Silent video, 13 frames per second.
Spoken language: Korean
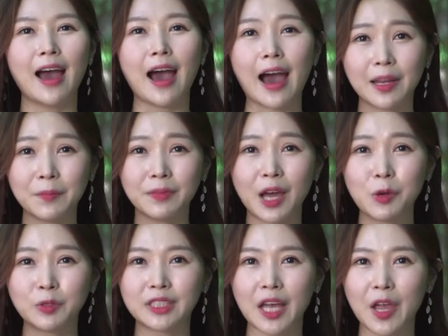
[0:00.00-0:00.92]

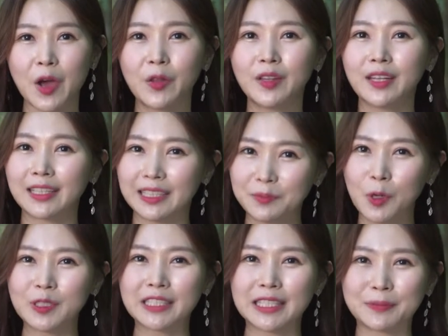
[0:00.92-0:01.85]
아름다운 자연 그
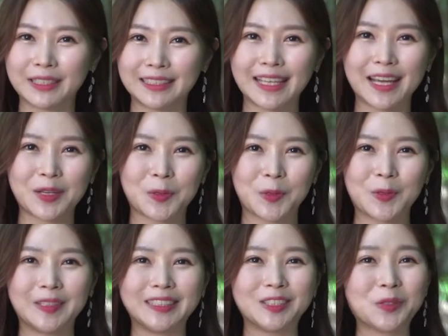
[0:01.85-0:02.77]
모습
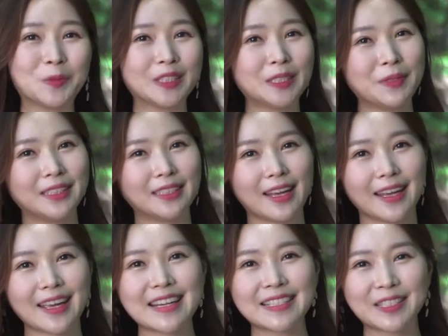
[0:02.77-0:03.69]
그대로 의정부
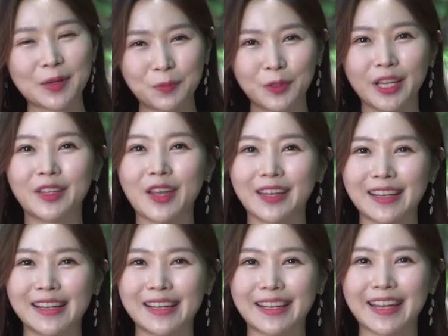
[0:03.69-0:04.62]
시민들에게 선물이
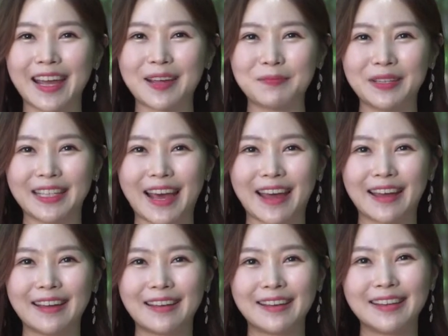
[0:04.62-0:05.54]
되길 기대합니다.
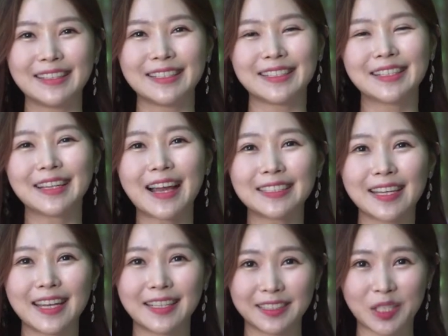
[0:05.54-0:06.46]

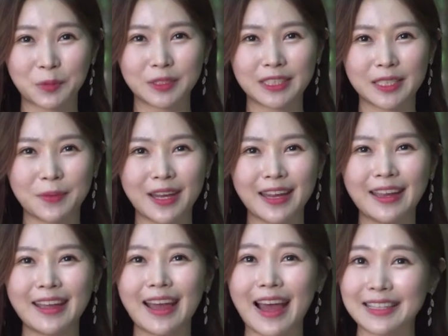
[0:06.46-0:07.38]
지금까지
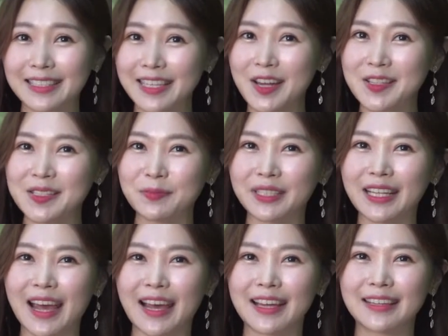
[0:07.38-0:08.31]
의정부TV
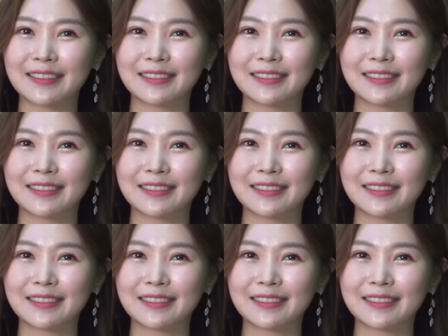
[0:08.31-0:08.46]
안지예였습니다.